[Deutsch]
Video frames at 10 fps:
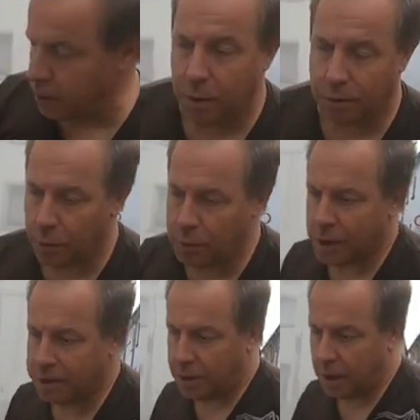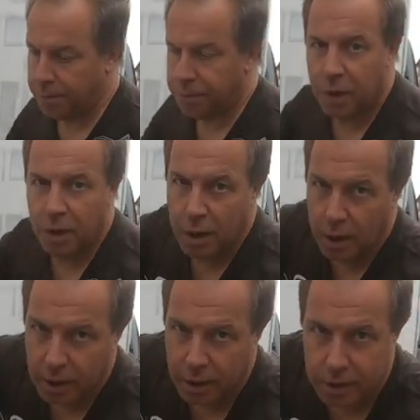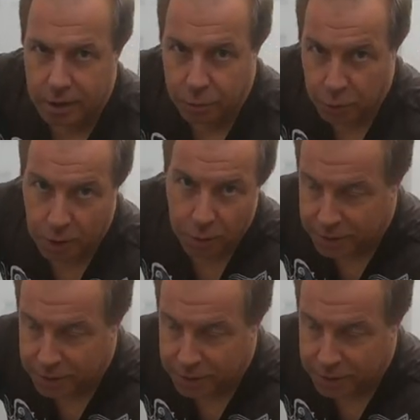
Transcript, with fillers: hier beim Doppelachser, jetzt müsst ihr ein